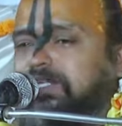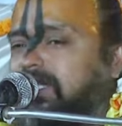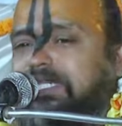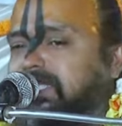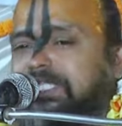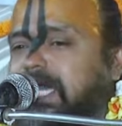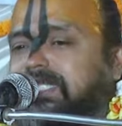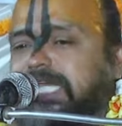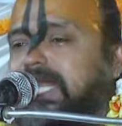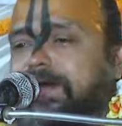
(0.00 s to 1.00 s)
করতে
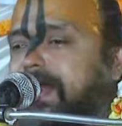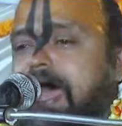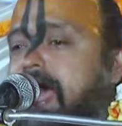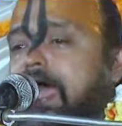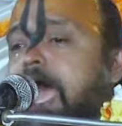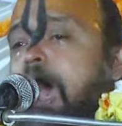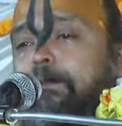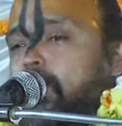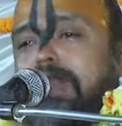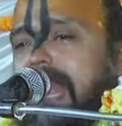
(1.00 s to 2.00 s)
চেয়েছিল না
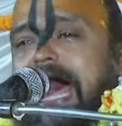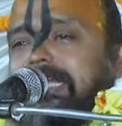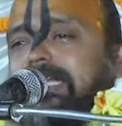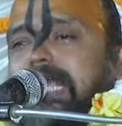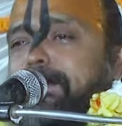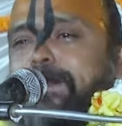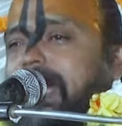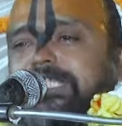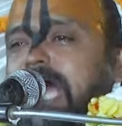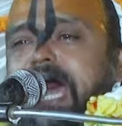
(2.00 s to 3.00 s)
পুল্লাদকে
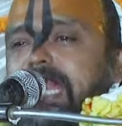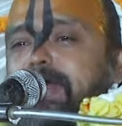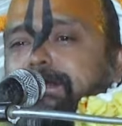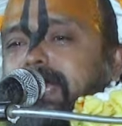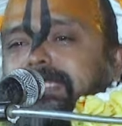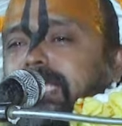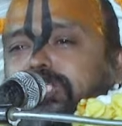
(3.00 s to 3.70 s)
পাশানে বেদে